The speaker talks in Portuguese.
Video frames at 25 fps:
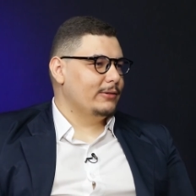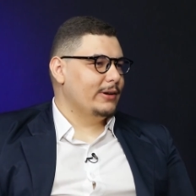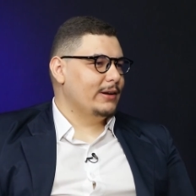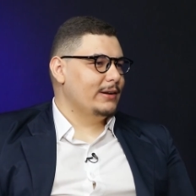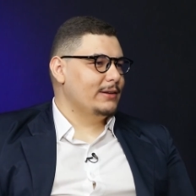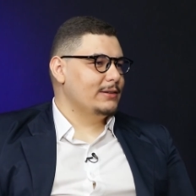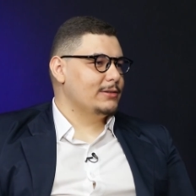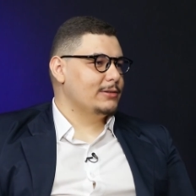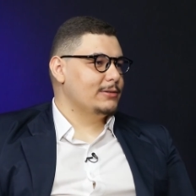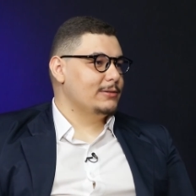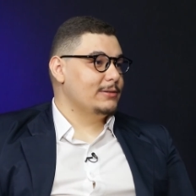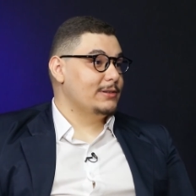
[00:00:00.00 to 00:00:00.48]
né,
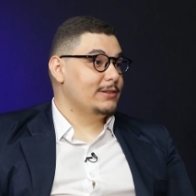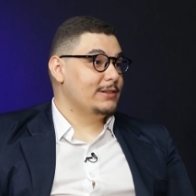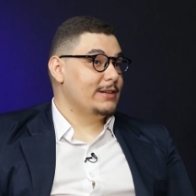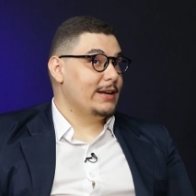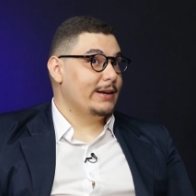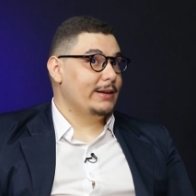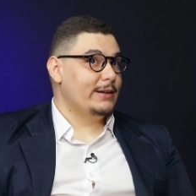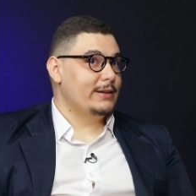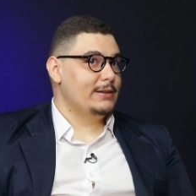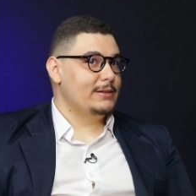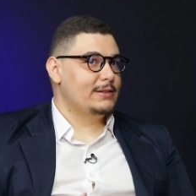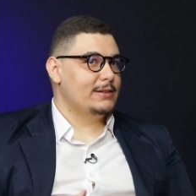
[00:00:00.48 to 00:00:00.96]
elas
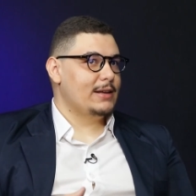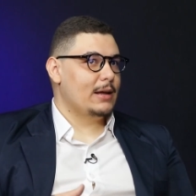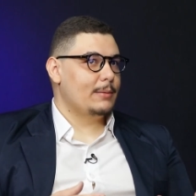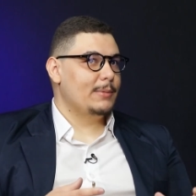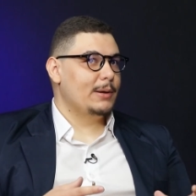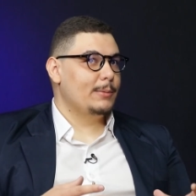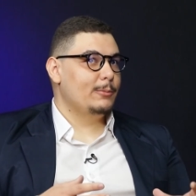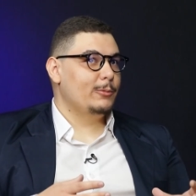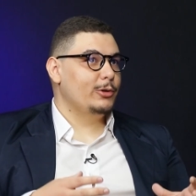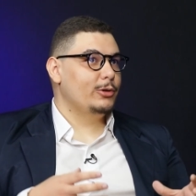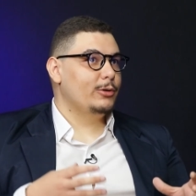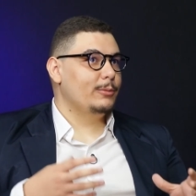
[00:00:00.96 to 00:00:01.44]
conseguem
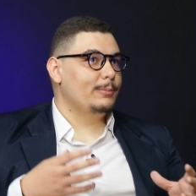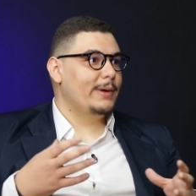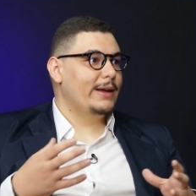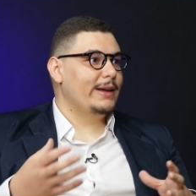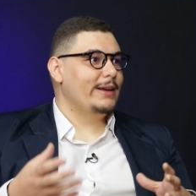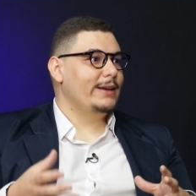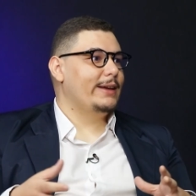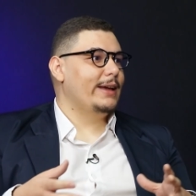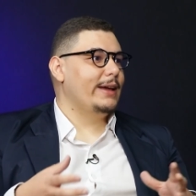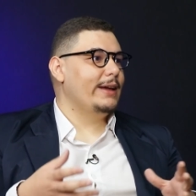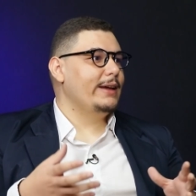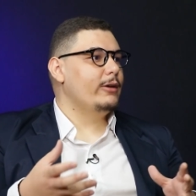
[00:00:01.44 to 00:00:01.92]
saber muito
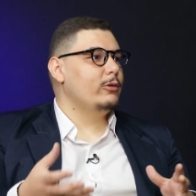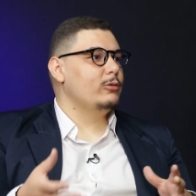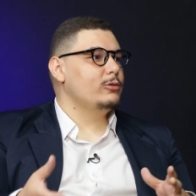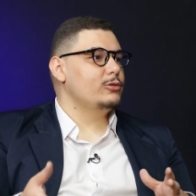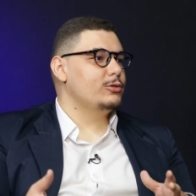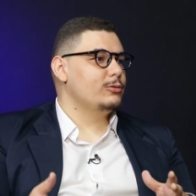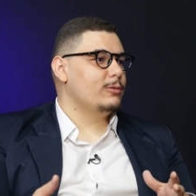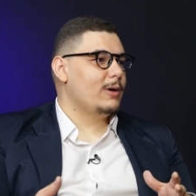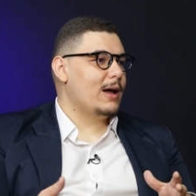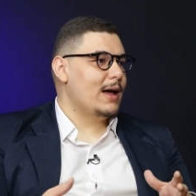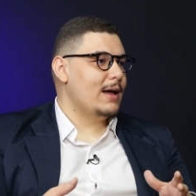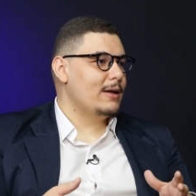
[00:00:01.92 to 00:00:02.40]
bem quem é o
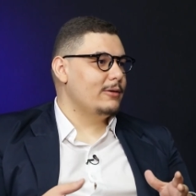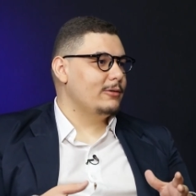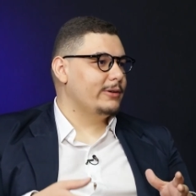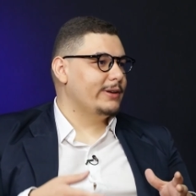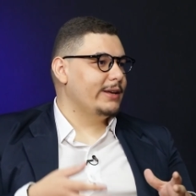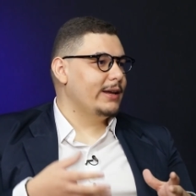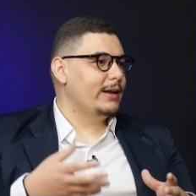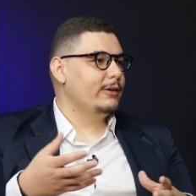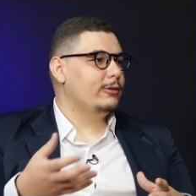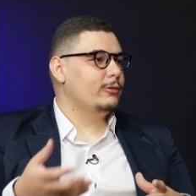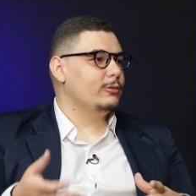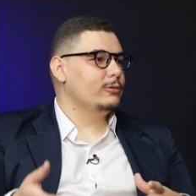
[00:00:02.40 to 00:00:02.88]
usuário, o
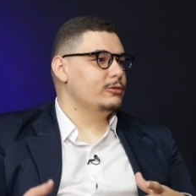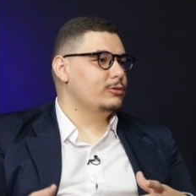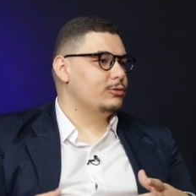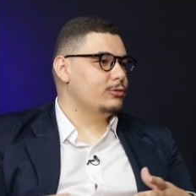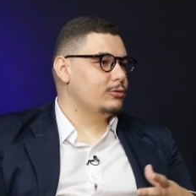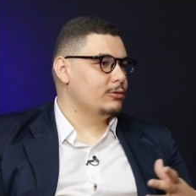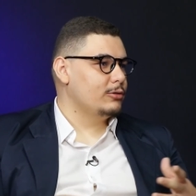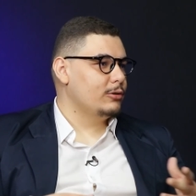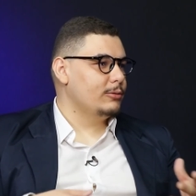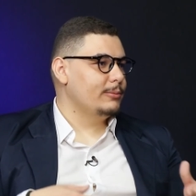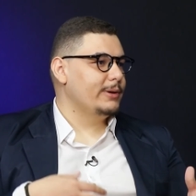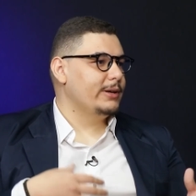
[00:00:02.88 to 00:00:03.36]
que ele
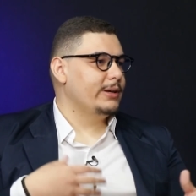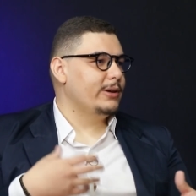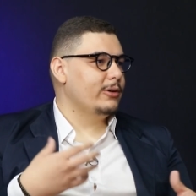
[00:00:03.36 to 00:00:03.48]
consome,